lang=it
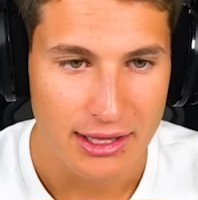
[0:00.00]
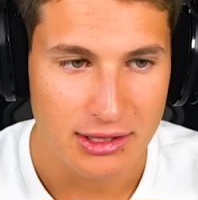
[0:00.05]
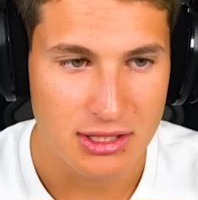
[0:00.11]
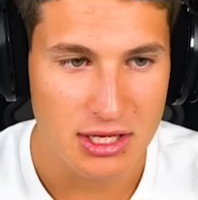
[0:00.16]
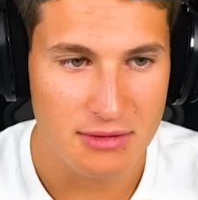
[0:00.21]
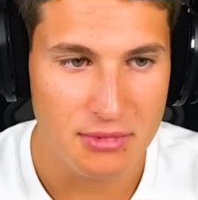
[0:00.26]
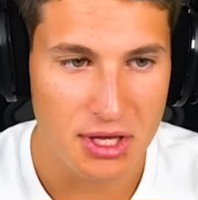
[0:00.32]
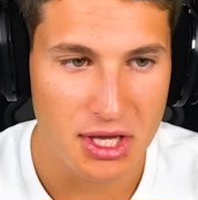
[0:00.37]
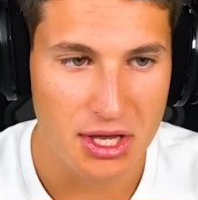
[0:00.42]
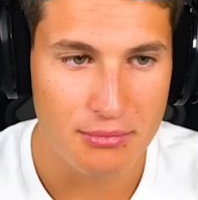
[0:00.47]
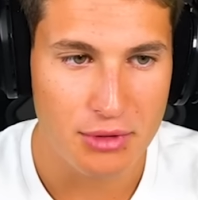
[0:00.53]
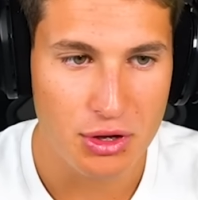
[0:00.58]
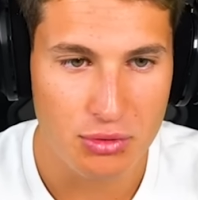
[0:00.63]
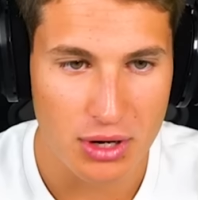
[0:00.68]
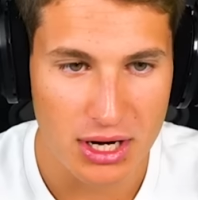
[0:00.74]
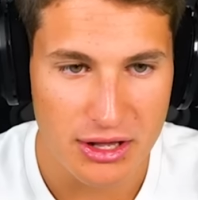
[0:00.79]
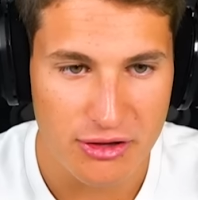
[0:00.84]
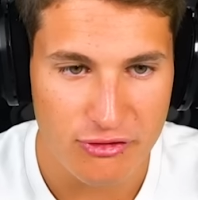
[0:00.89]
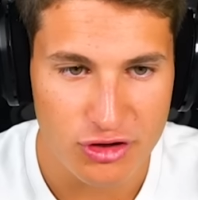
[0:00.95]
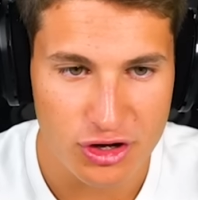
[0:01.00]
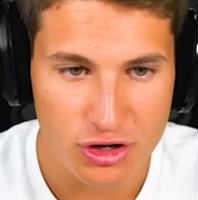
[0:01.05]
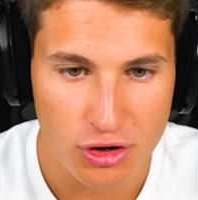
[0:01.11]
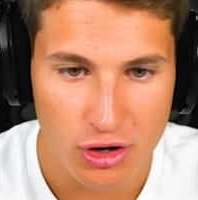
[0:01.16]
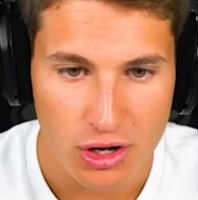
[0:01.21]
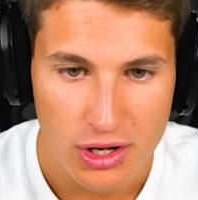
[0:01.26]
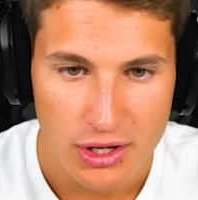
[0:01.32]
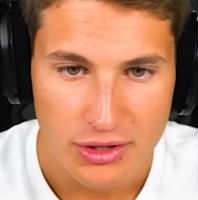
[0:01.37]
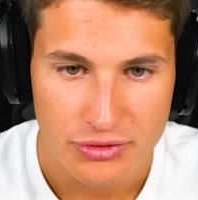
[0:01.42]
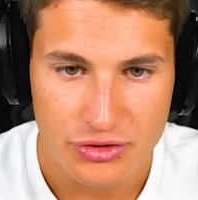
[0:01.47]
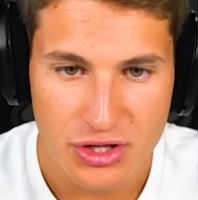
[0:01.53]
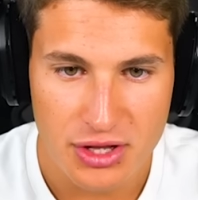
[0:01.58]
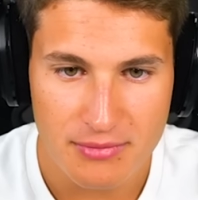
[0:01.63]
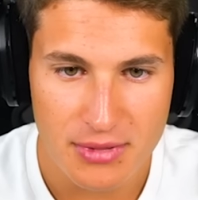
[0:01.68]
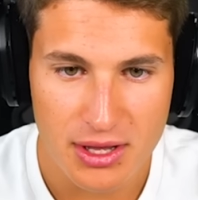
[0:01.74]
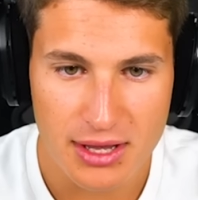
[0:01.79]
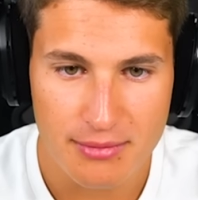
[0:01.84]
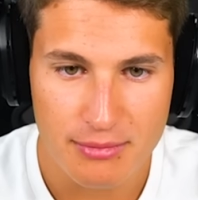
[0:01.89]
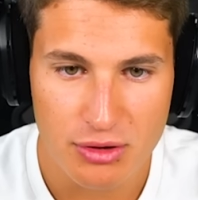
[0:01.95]
Dimmi che mi qualifico.
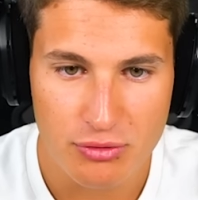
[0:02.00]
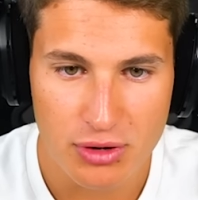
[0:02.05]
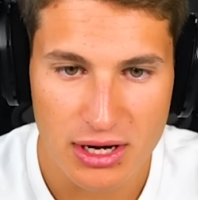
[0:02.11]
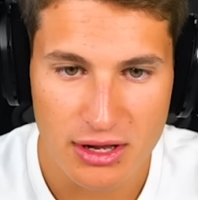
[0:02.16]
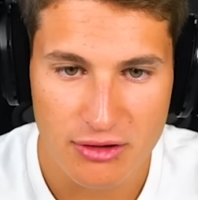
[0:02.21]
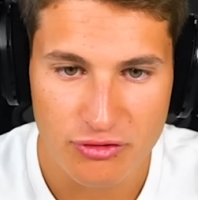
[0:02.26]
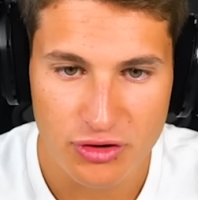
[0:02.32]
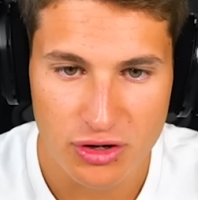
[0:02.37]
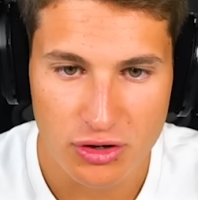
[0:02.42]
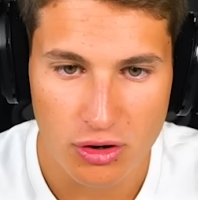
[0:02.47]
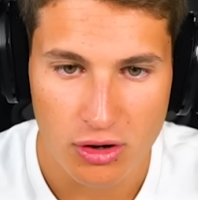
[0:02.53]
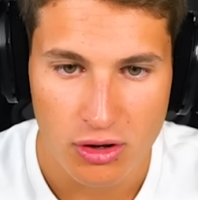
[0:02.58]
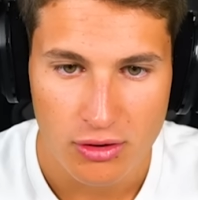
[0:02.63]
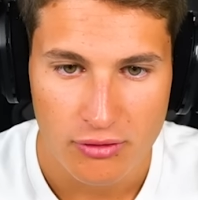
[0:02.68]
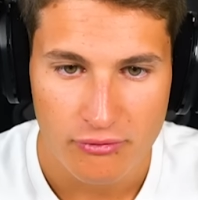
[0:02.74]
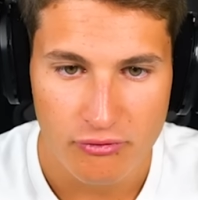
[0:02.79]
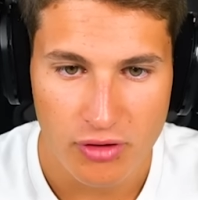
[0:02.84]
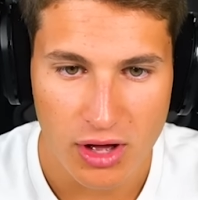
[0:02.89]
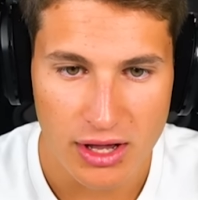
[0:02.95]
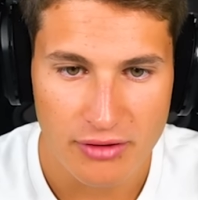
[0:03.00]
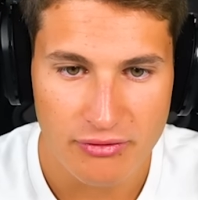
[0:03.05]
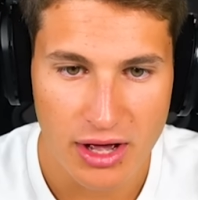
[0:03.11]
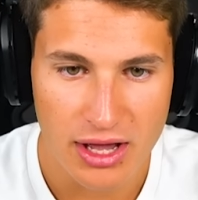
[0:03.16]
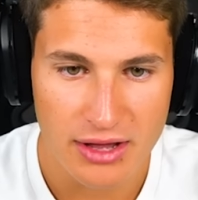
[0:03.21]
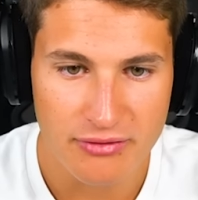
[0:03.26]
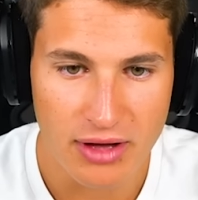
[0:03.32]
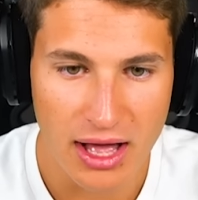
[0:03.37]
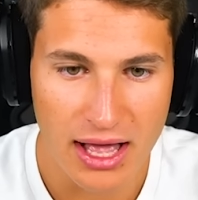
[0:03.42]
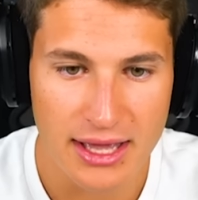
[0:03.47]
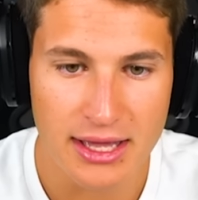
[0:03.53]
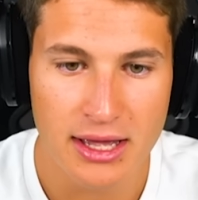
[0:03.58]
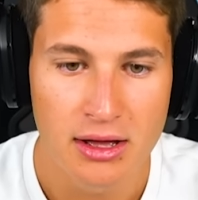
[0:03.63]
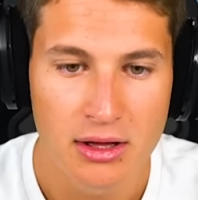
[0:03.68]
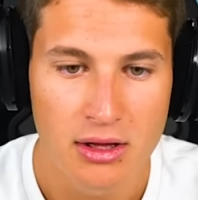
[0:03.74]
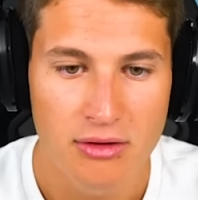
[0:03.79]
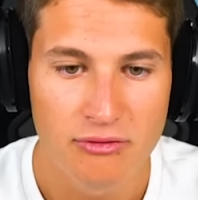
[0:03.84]
Dimmi che mi qualifico. Vai, vai, vai.